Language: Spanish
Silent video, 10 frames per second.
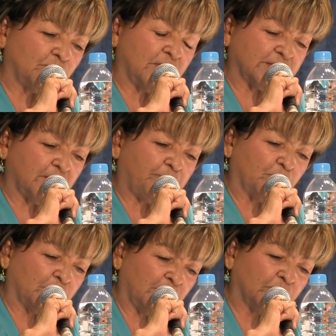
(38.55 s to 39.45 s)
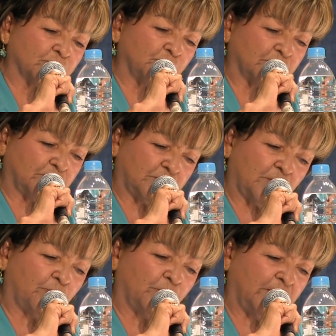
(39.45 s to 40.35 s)
con las que podremos
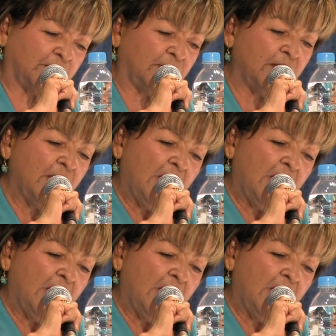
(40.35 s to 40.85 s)
contribuir